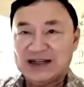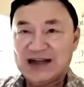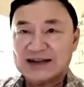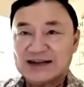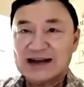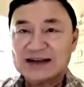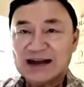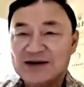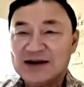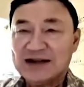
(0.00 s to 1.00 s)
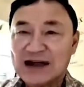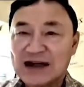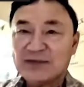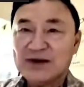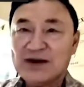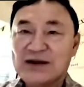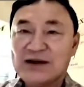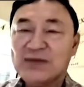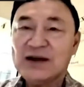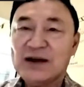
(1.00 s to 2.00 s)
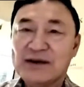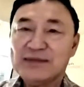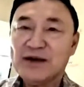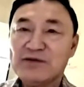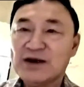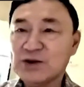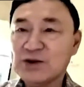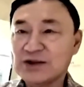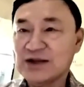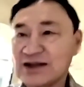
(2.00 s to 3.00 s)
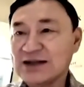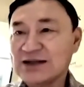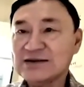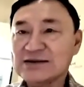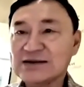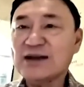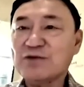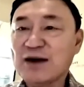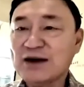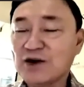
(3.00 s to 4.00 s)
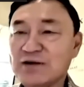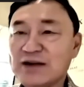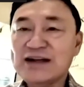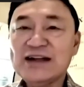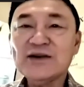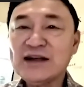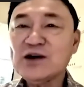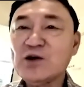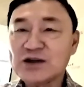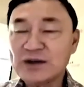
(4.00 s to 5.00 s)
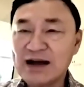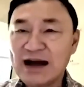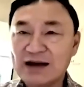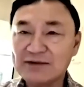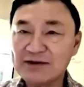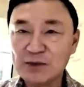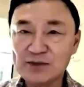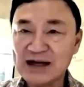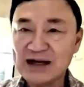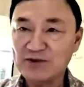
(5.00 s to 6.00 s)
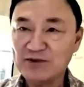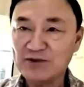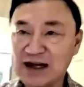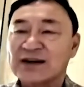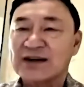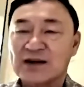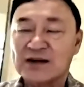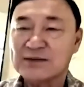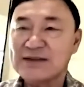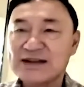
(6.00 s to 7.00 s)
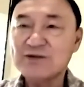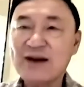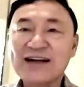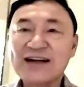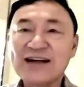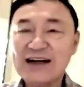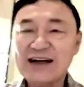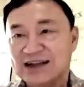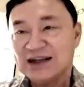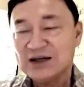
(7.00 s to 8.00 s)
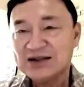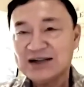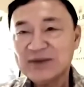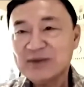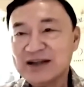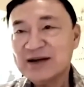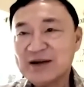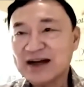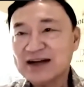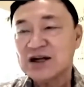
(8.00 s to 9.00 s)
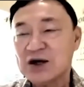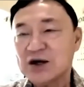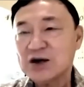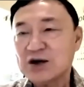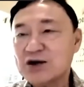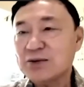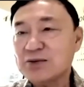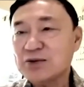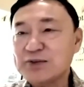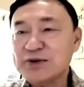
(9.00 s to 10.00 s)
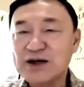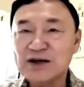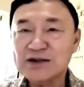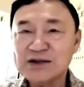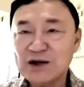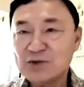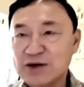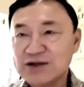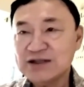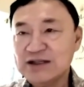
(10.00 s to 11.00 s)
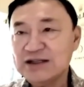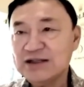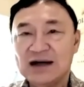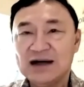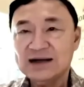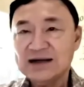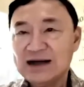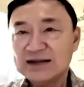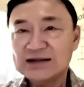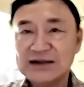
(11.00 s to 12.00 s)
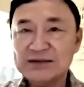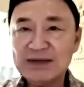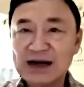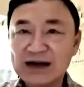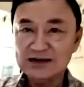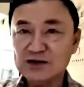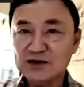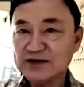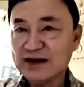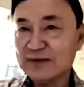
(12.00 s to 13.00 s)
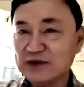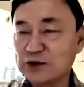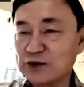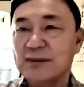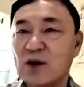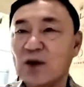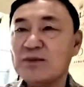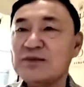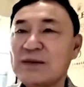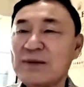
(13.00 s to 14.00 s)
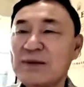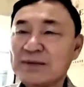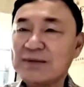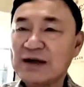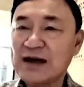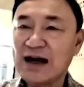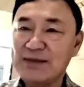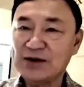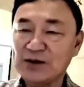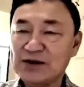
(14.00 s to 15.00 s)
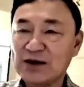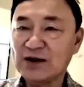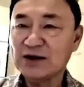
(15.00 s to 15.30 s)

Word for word: ทีแรกตั้งใจว่าจะกลับเร็วๆนี้พอดีมันเป็นวันหยุดก็เลยต้องเลื่อนวันหน่อยวันนี้น้องอิงคงจะประกาศว่าผมจะกลับวันไหนก็ไม่กี่วันนี้แหละครับก็จะได้ไปเยี่ยมกัน ก็ขอขอบคุณพี่น้องชาวอุบลที่ยังยึดมั่นชุดสนับสนุนผมและพรรคเพื่อไทยมาโดยตลอ